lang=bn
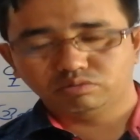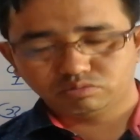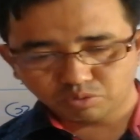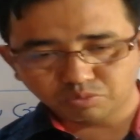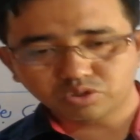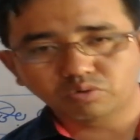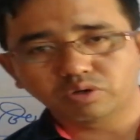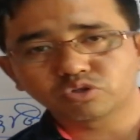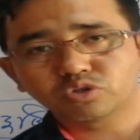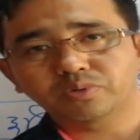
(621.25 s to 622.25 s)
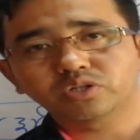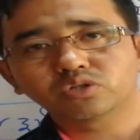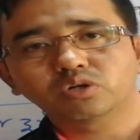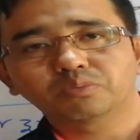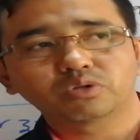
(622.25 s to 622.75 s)
সমস্যাগুলি এগুলো সমাধানের
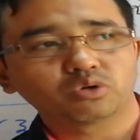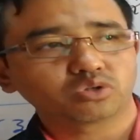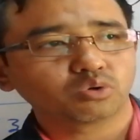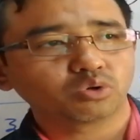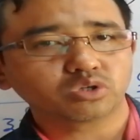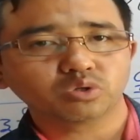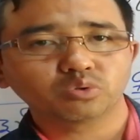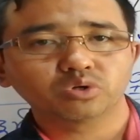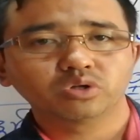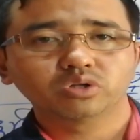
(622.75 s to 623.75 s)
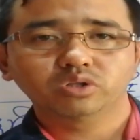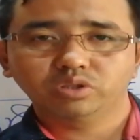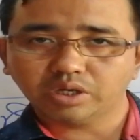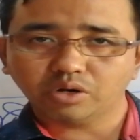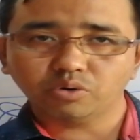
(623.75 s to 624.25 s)
জন্য আমাদের লসাগু গসাগুর
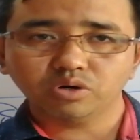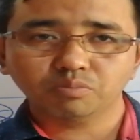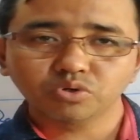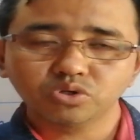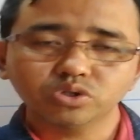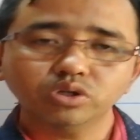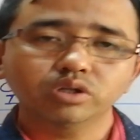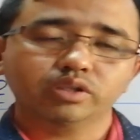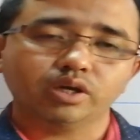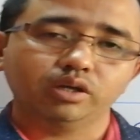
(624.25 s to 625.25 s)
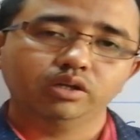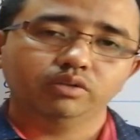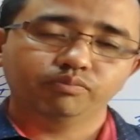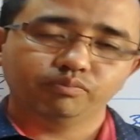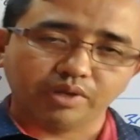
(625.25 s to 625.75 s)
ধারণার প্রয়োজন তাই
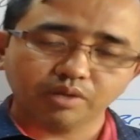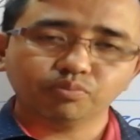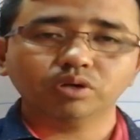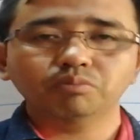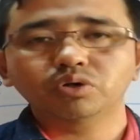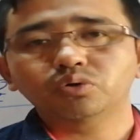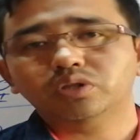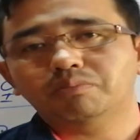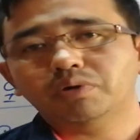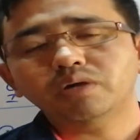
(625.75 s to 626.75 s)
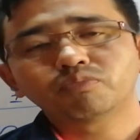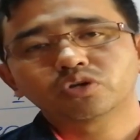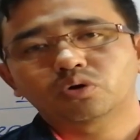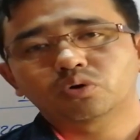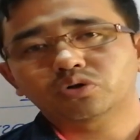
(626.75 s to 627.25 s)
এরপরের ভিডিওতে আমরা
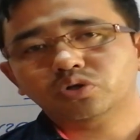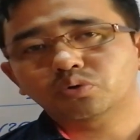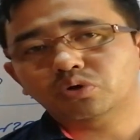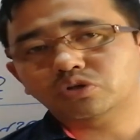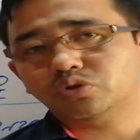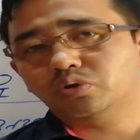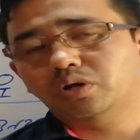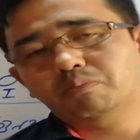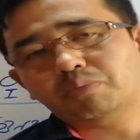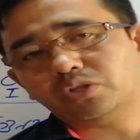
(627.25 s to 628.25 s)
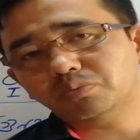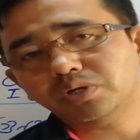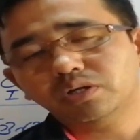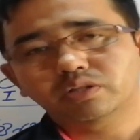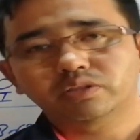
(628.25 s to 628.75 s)
লসাগু গসাগুর প্রাথমিক
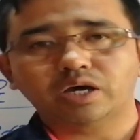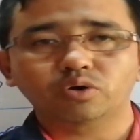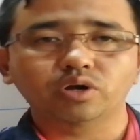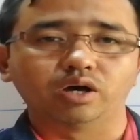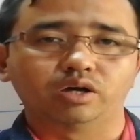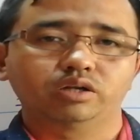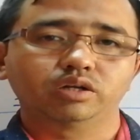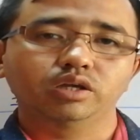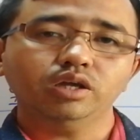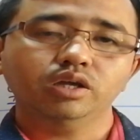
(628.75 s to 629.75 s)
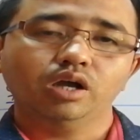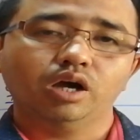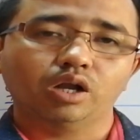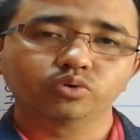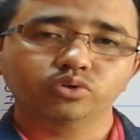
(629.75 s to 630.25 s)
ধারণা নিয়ে
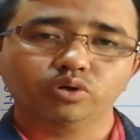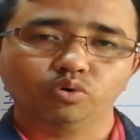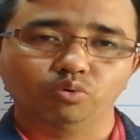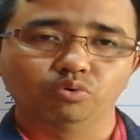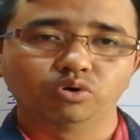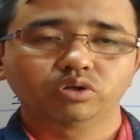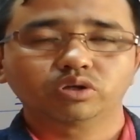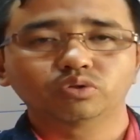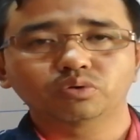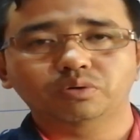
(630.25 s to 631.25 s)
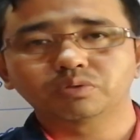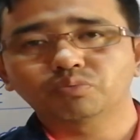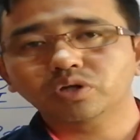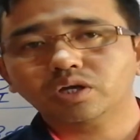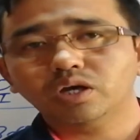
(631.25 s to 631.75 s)
আলোচনা করব কিন্তু আমাদের
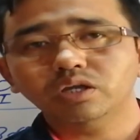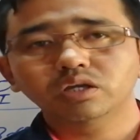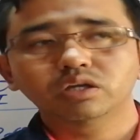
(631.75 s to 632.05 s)
পরীক্ষায়